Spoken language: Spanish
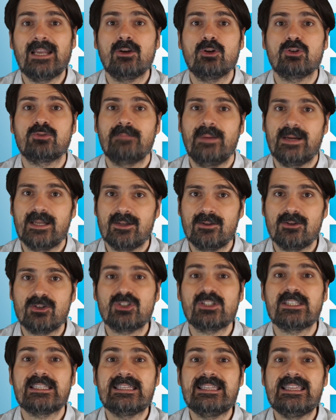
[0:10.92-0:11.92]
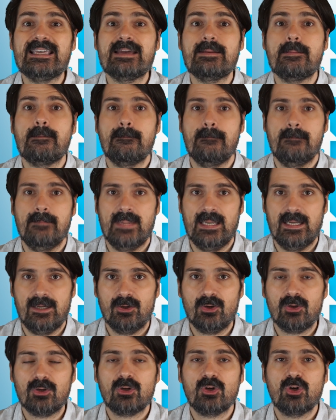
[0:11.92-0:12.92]
en los periodos de
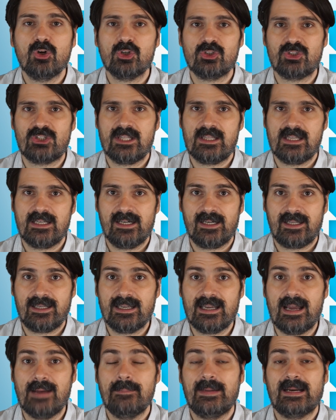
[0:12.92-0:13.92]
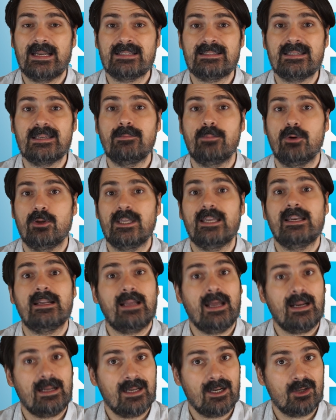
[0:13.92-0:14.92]
menor coste de energía para así poder
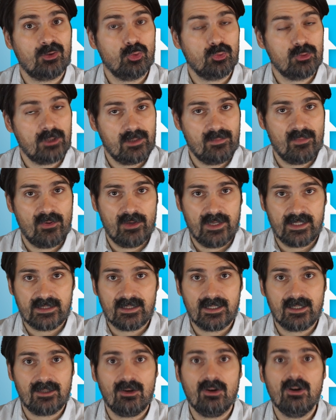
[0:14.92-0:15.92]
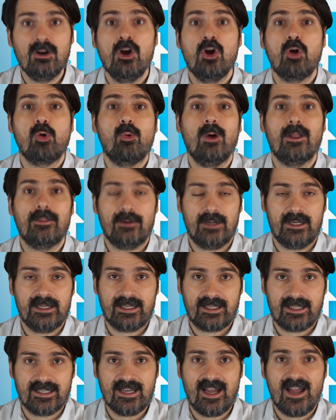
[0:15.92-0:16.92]
cargar tu termoeléctrico cuando la
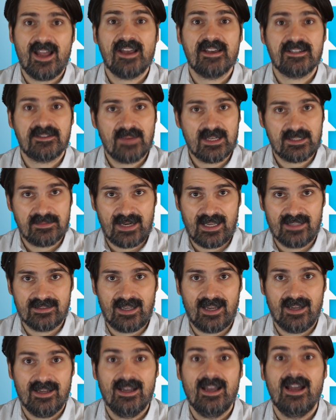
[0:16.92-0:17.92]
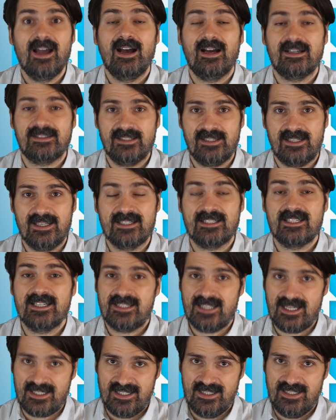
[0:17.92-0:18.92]
energía es más barata. Así que si
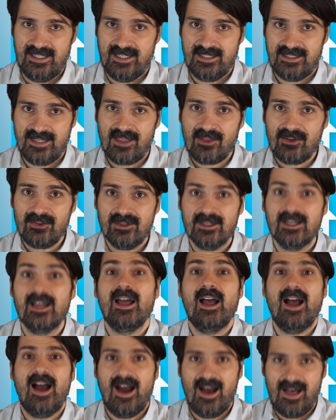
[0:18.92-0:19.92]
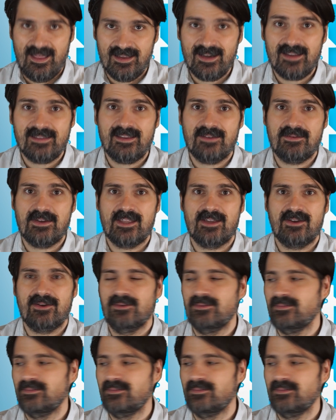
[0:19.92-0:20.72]
estás interesado, adelante vídeo.